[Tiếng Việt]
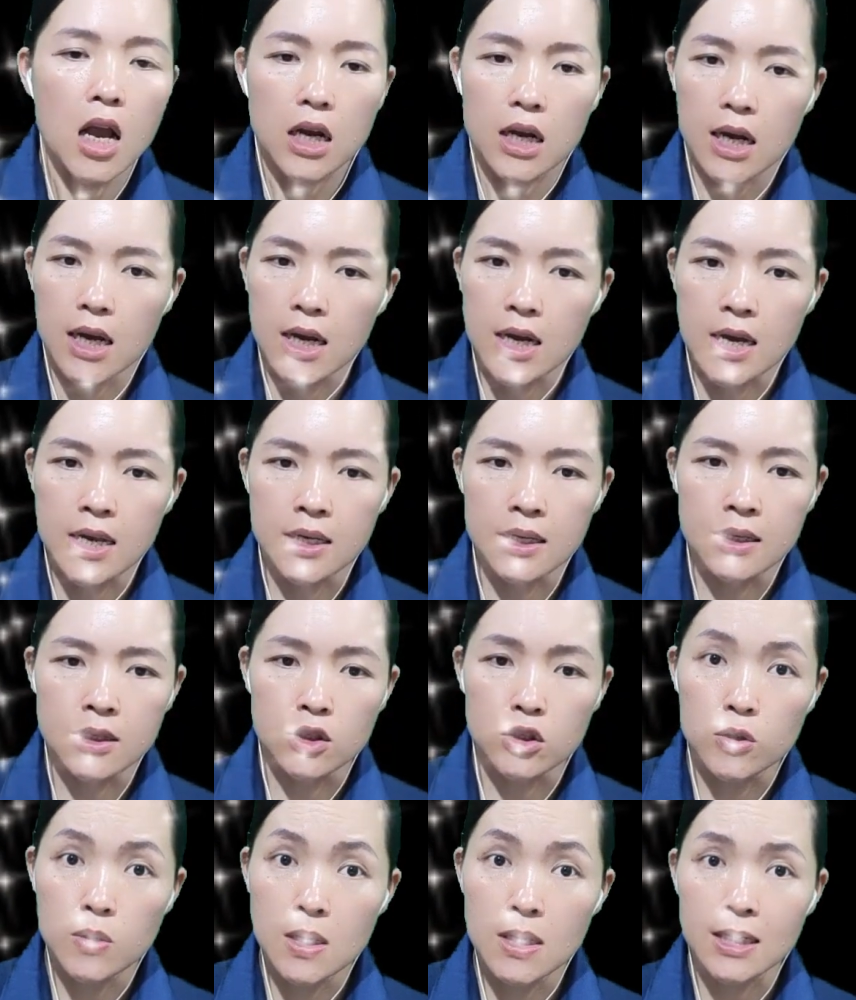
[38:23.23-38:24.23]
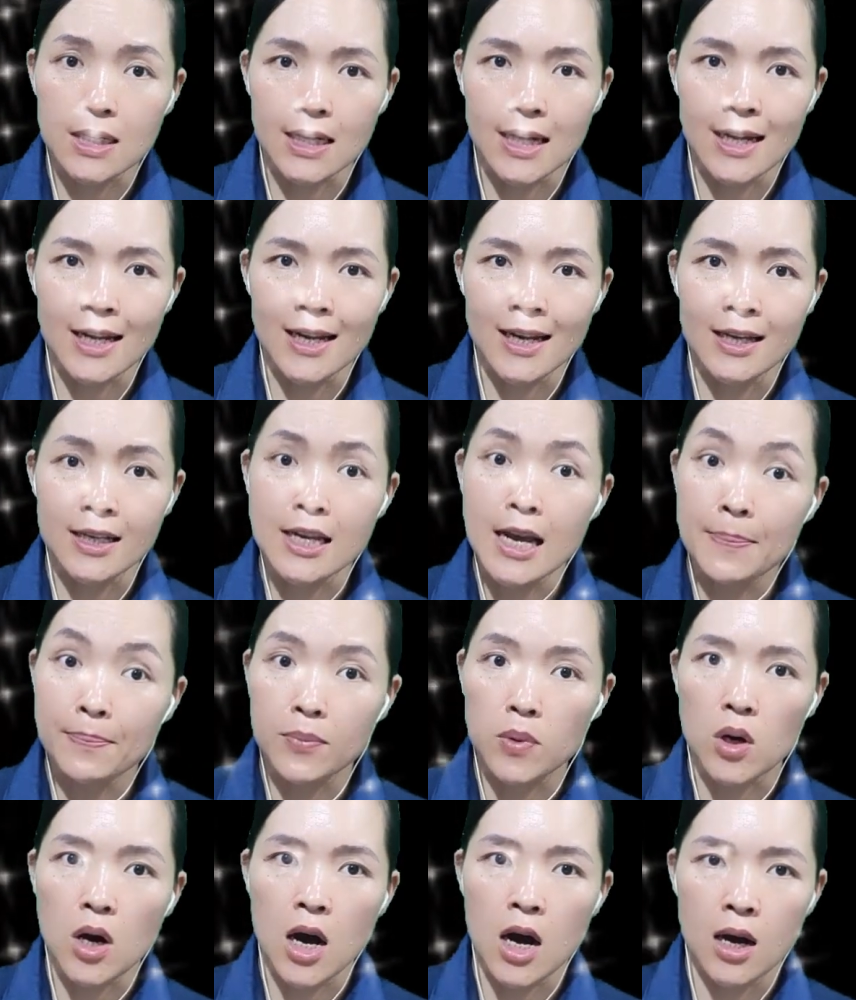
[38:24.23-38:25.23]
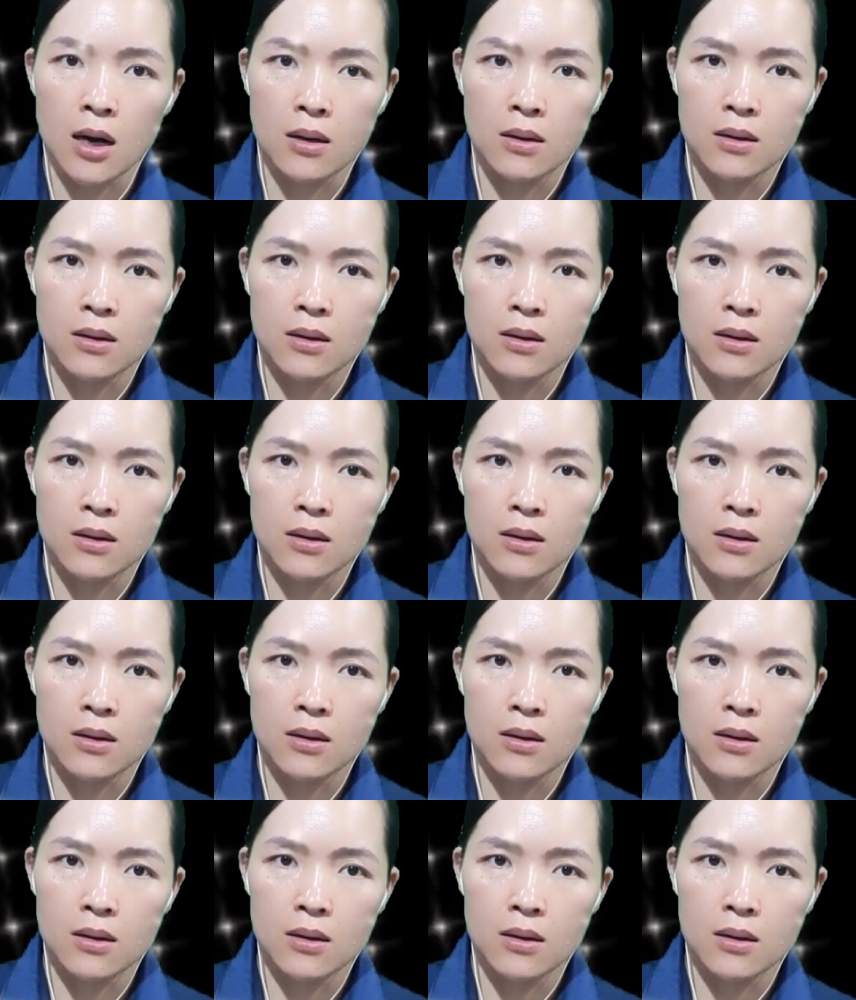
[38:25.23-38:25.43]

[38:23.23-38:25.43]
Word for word: Kiền Sơn Kỷ Nhâm Ngọ,